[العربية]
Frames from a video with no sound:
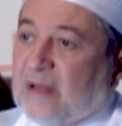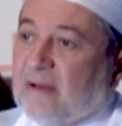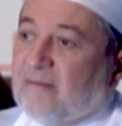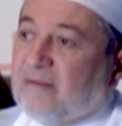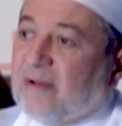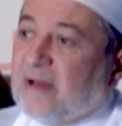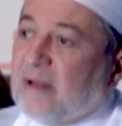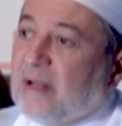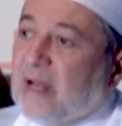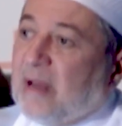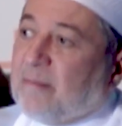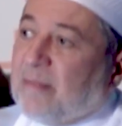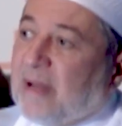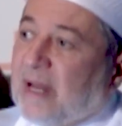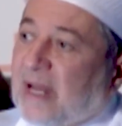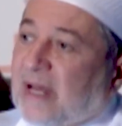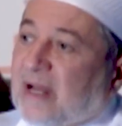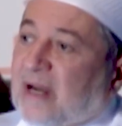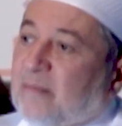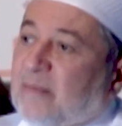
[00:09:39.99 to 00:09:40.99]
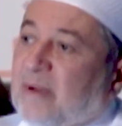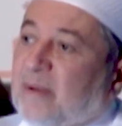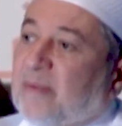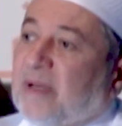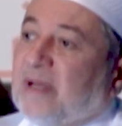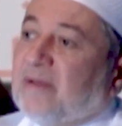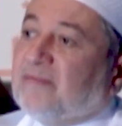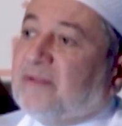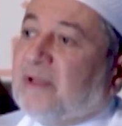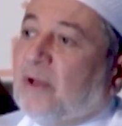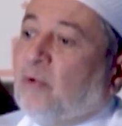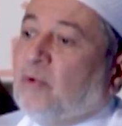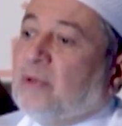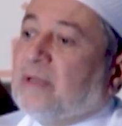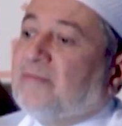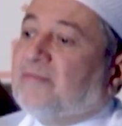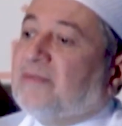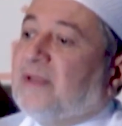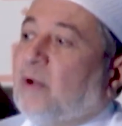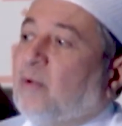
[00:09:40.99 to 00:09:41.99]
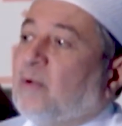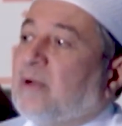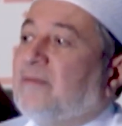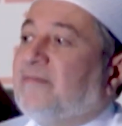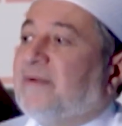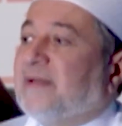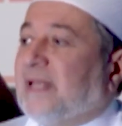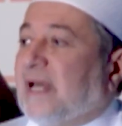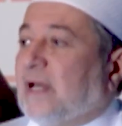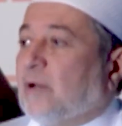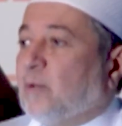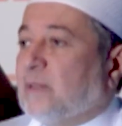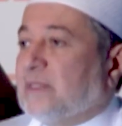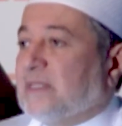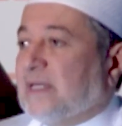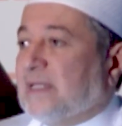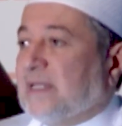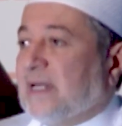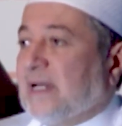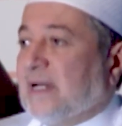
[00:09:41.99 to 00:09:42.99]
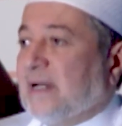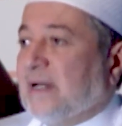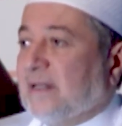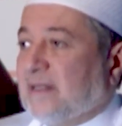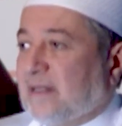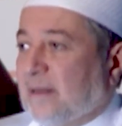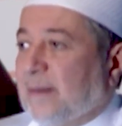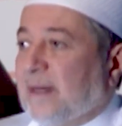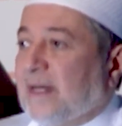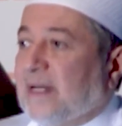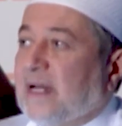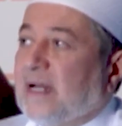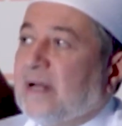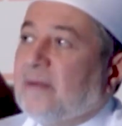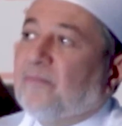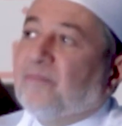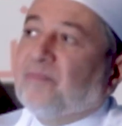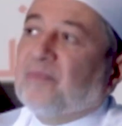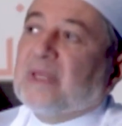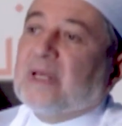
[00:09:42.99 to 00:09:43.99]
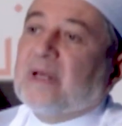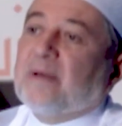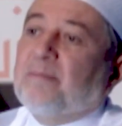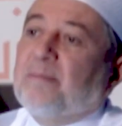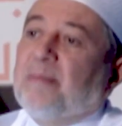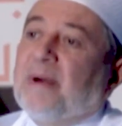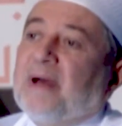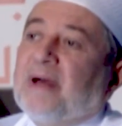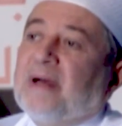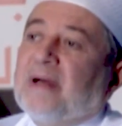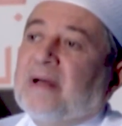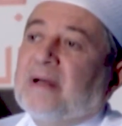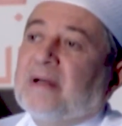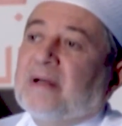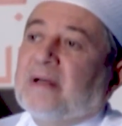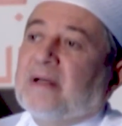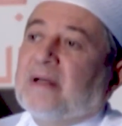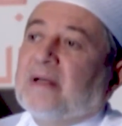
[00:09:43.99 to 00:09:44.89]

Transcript: فأما العرب لما يفتحون يفتحون فتحا وسطا انتبهنا با